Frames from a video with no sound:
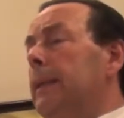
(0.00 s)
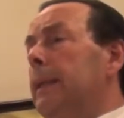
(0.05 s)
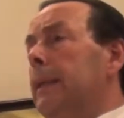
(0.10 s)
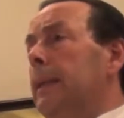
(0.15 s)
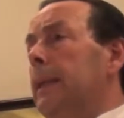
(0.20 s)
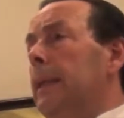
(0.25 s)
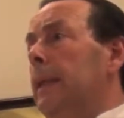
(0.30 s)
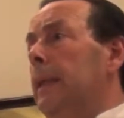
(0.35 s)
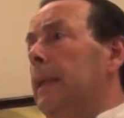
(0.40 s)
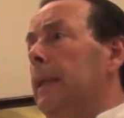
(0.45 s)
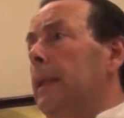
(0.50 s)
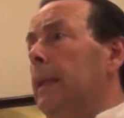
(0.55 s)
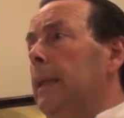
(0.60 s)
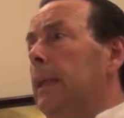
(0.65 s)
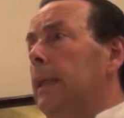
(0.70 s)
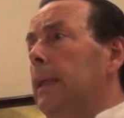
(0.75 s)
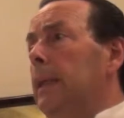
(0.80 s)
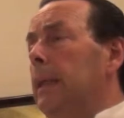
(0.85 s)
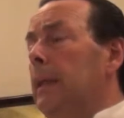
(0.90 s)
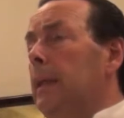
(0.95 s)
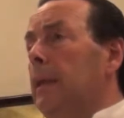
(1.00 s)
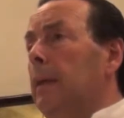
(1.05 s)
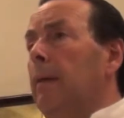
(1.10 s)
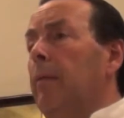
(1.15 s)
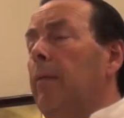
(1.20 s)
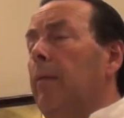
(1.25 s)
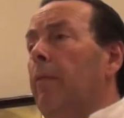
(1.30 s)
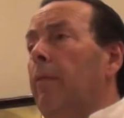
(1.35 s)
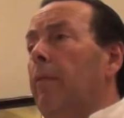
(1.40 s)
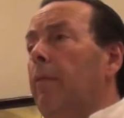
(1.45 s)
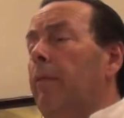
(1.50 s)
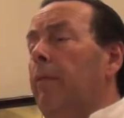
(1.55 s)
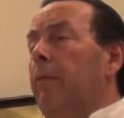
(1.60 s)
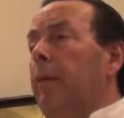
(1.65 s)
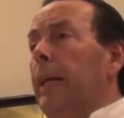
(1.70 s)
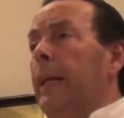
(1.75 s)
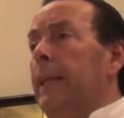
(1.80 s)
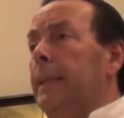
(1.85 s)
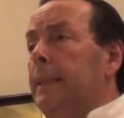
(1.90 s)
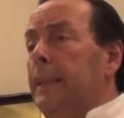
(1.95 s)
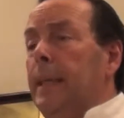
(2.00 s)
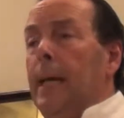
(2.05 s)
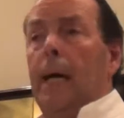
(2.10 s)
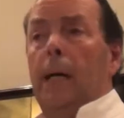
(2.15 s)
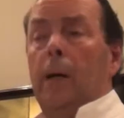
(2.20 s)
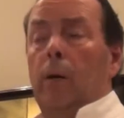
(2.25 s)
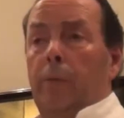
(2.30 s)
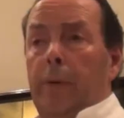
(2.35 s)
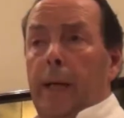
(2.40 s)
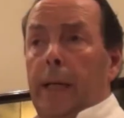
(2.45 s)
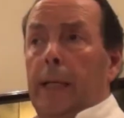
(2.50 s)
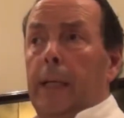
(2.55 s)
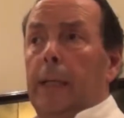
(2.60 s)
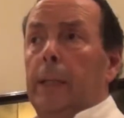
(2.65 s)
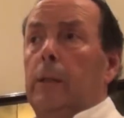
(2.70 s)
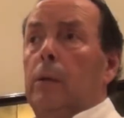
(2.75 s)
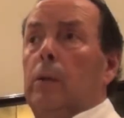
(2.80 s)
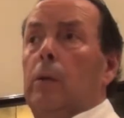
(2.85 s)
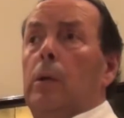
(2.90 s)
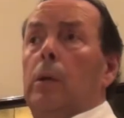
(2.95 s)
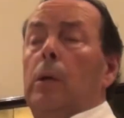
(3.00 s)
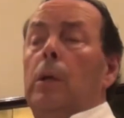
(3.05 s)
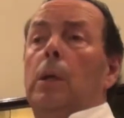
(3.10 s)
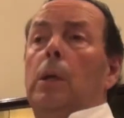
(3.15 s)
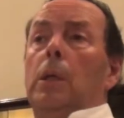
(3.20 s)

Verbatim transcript: del eh, veneziano veneto,